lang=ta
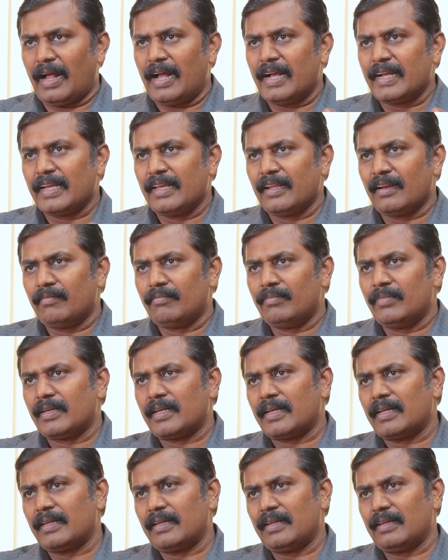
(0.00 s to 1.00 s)
ஆங்கிலம்
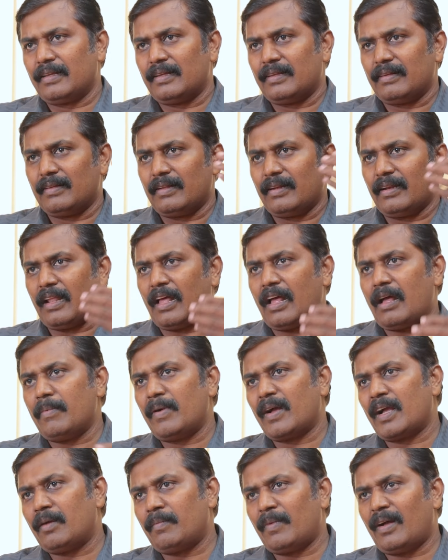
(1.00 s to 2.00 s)
மிக
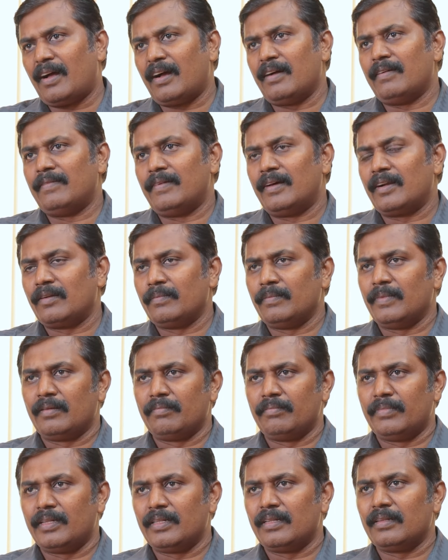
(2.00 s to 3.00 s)
லாபகமாக வரும்
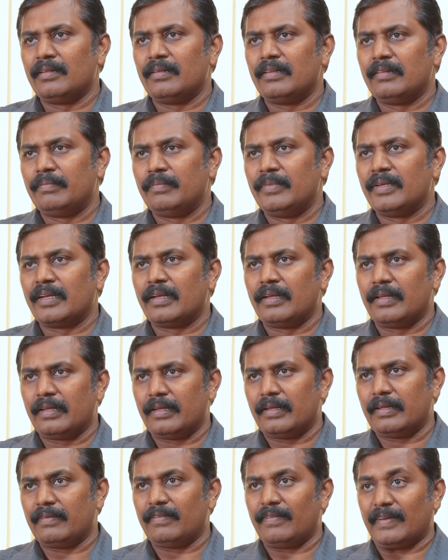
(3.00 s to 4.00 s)
என்பது மிக
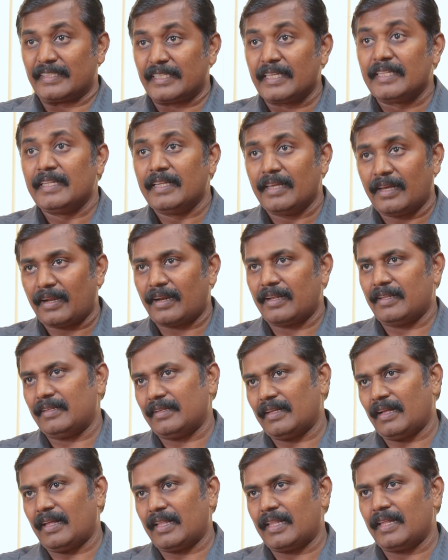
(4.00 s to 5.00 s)
வசதியானது
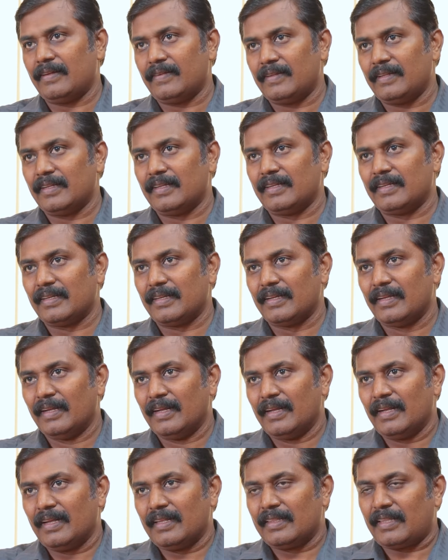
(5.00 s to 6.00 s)
அதாவது
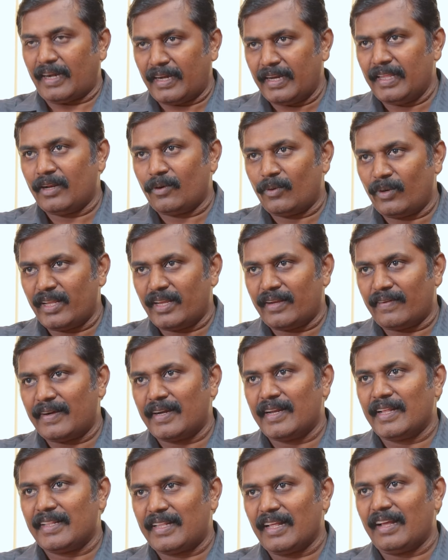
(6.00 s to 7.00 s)
தண்ணீர் குடிக்க
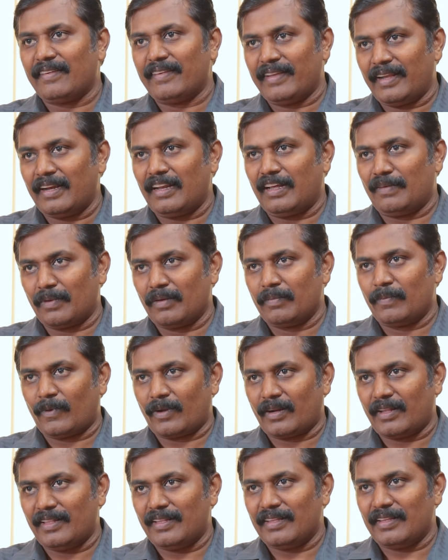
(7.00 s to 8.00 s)
வேண்டிய தேவையில்லாமல்
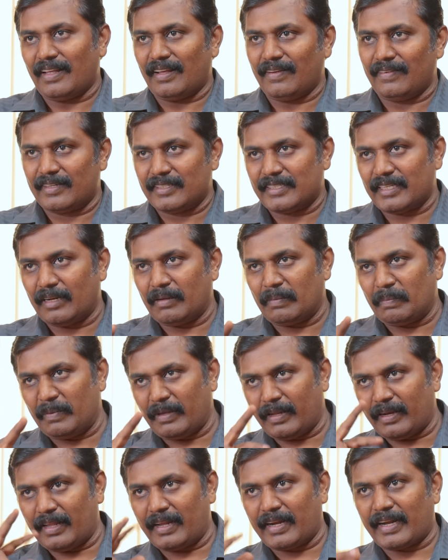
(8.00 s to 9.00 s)
போனது அவர் சில
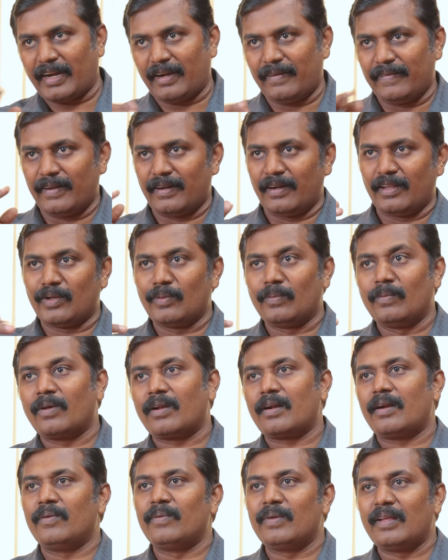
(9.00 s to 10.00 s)
எல்லா கேள்விகளுக்கும்
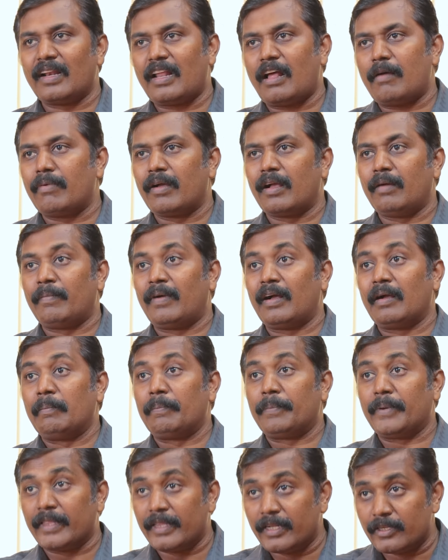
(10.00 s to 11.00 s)
ஓரளவுக்கு லாபகமாக
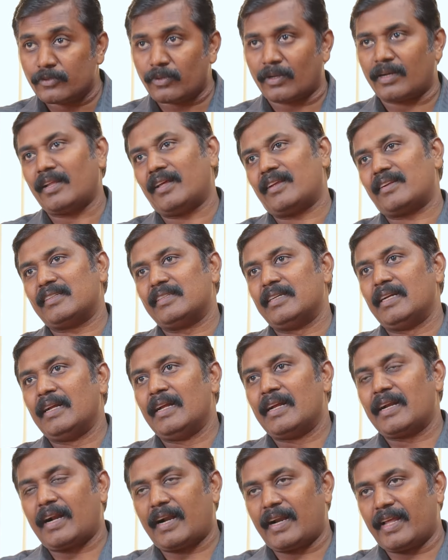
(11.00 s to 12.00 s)
பதில் சொன்னார்
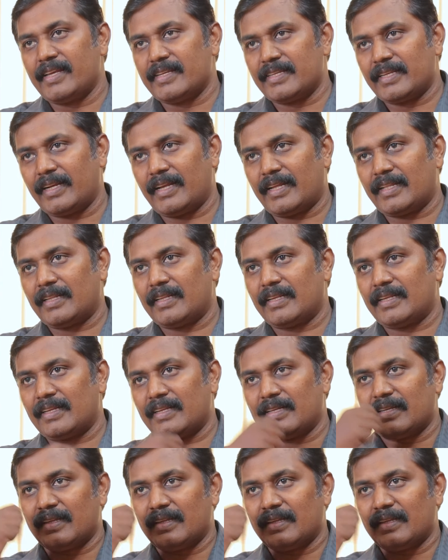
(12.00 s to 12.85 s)
கடைசியில் அந்த